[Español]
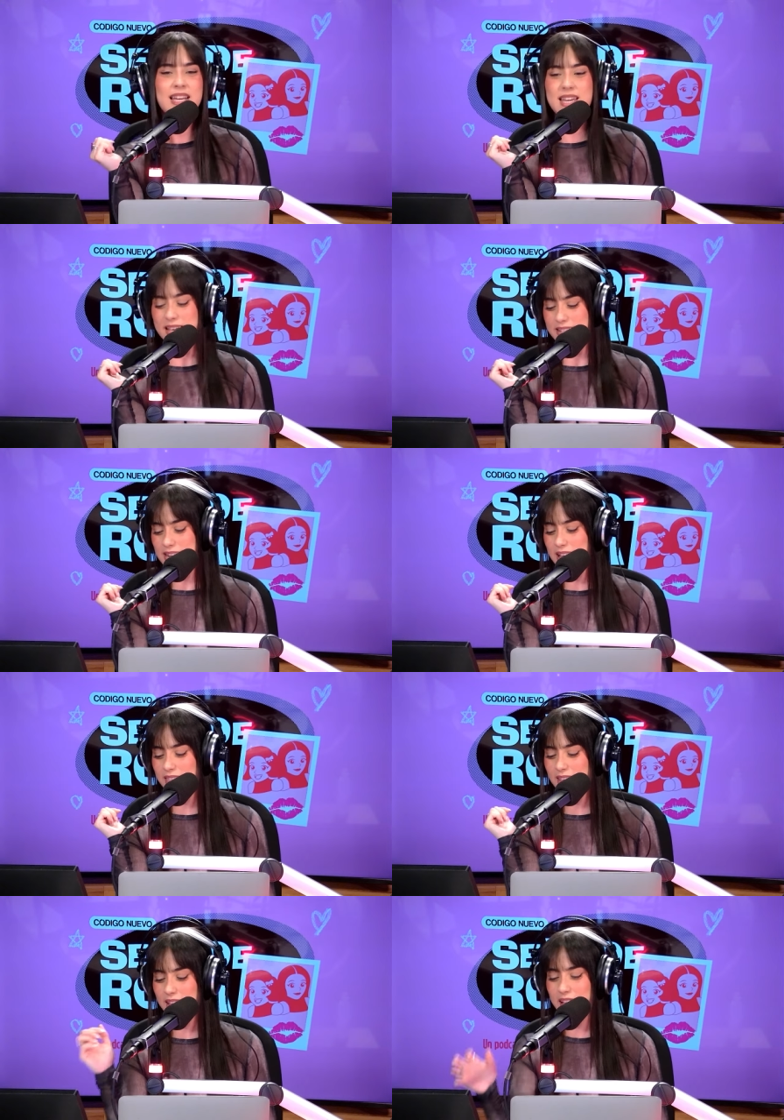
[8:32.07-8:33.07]
que es la
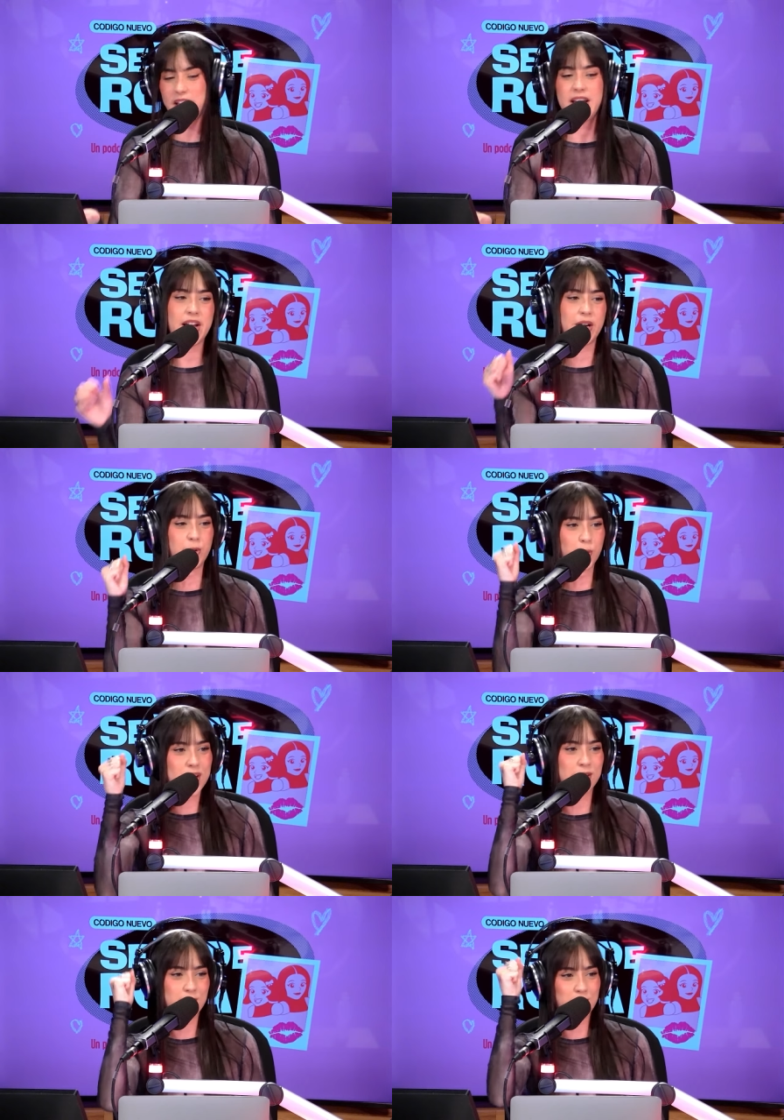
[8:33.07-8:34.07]
de Riot,